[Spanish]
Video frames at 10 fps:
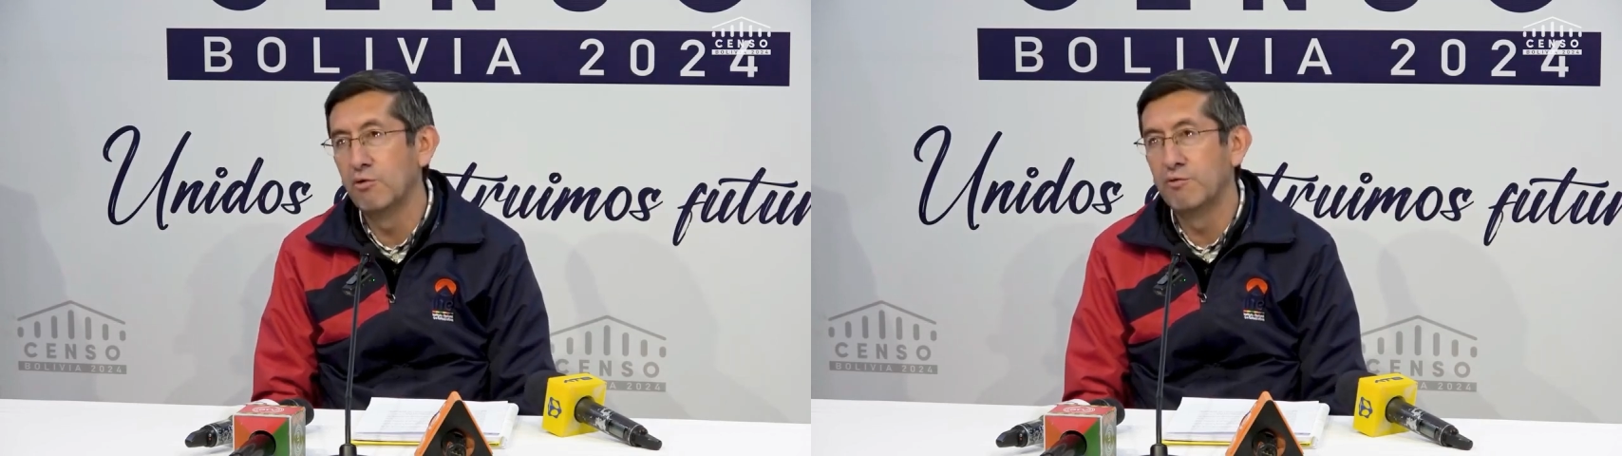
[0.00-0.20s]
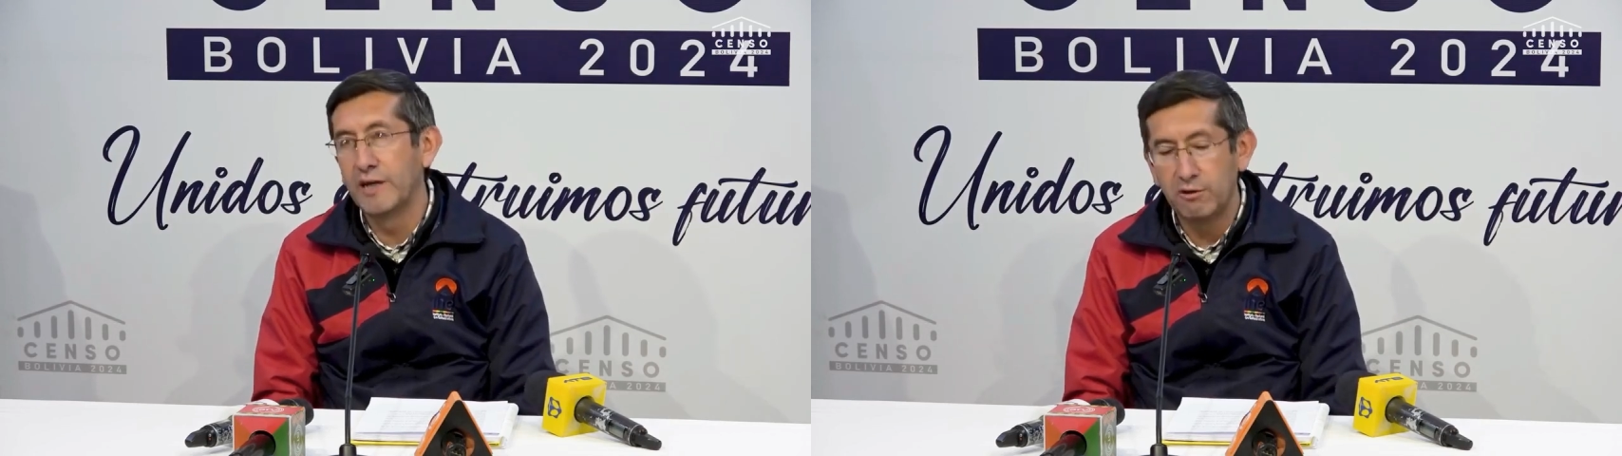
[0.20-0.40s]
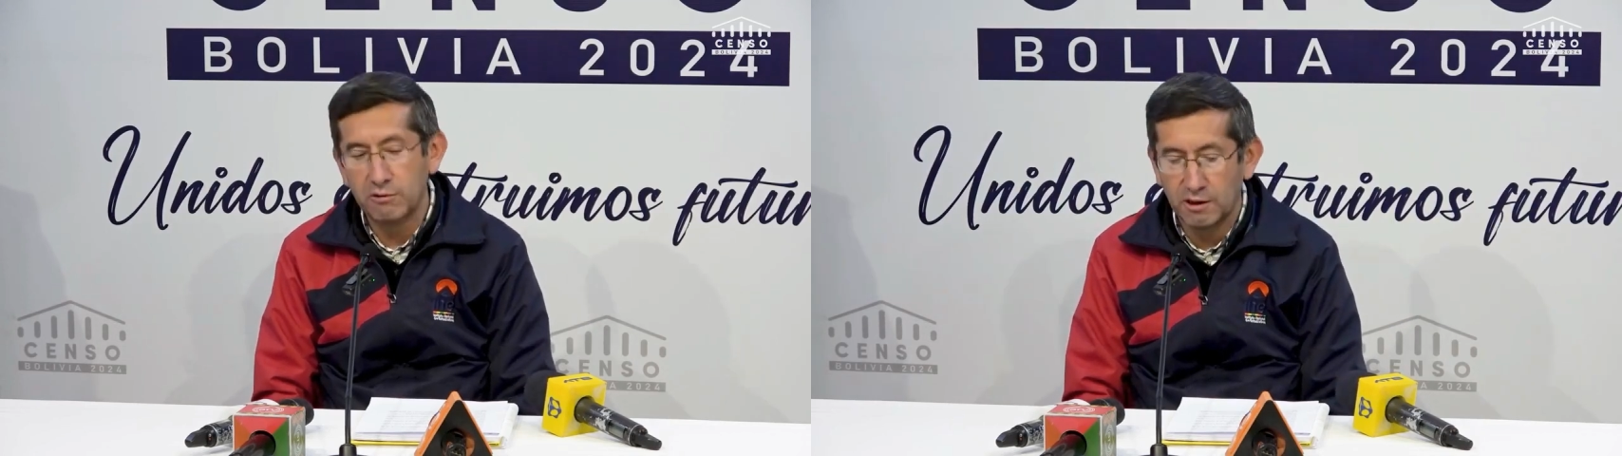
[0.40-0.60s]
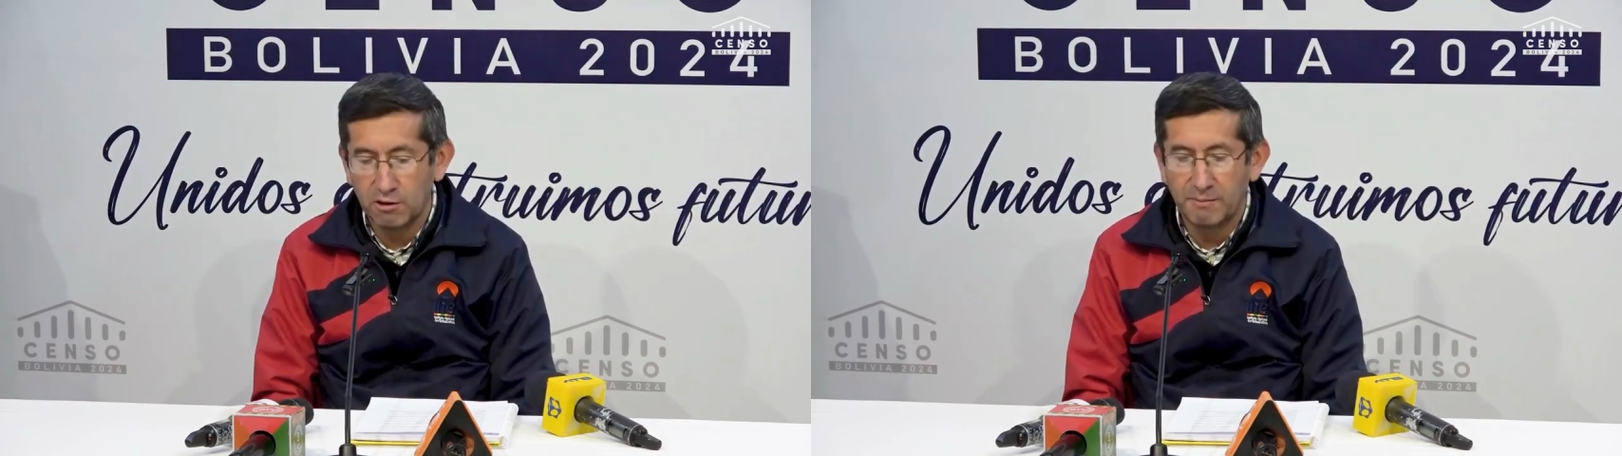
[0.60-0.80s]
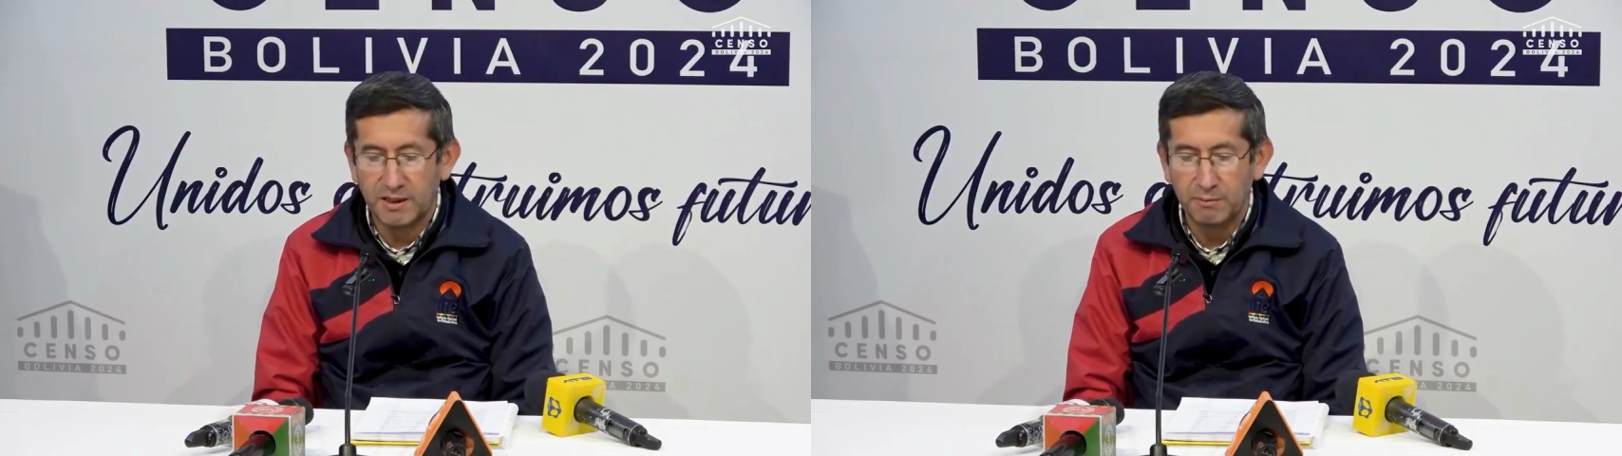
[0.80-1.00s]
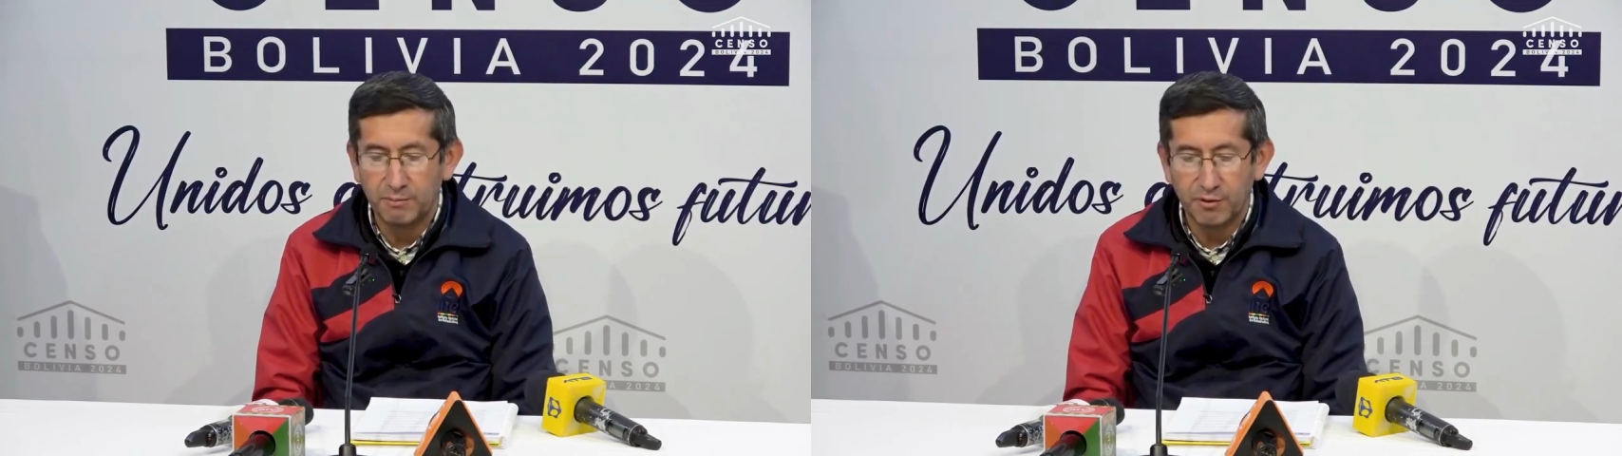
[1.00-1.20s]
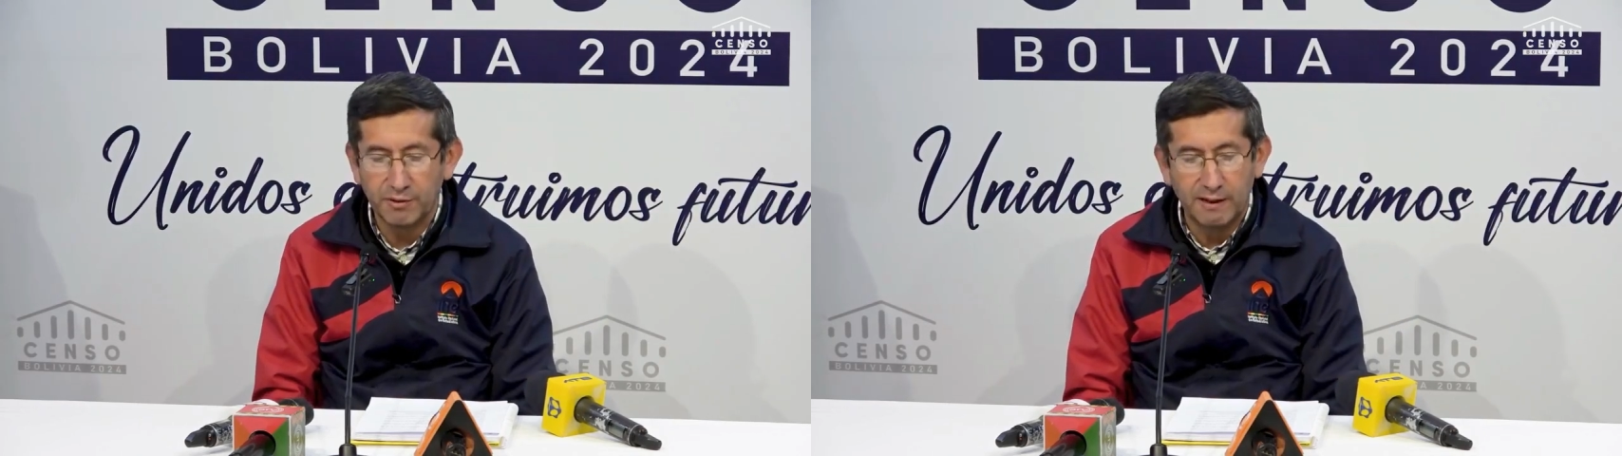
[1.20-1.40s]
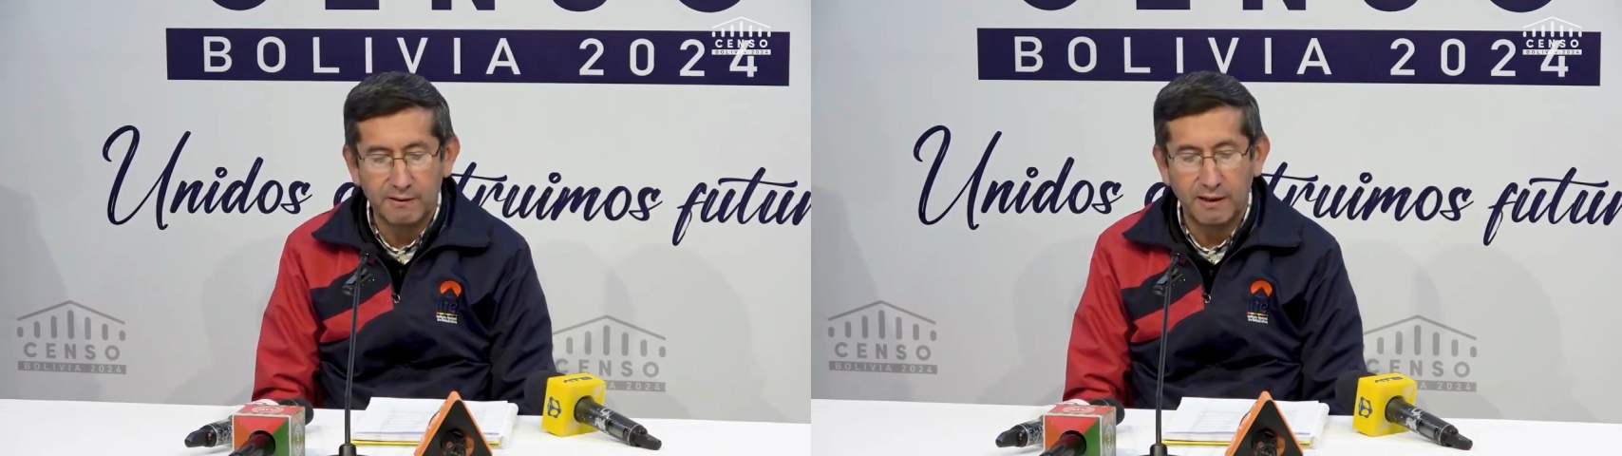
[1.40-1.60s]
voluntarios, que es lo más
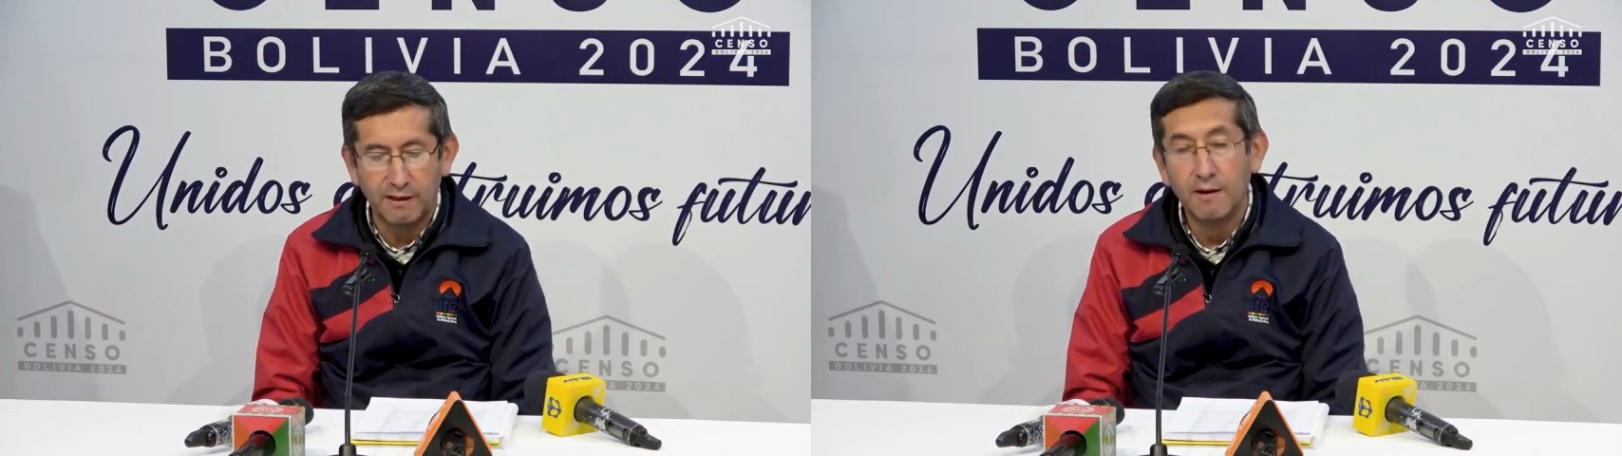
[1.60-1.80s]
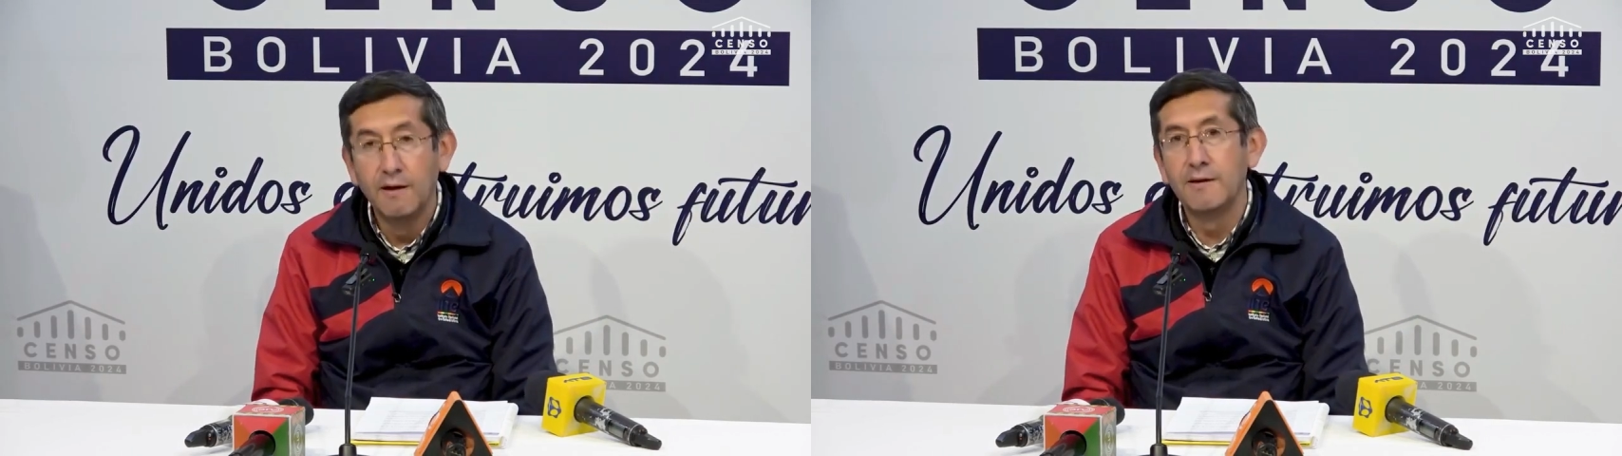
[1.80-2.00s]
importante,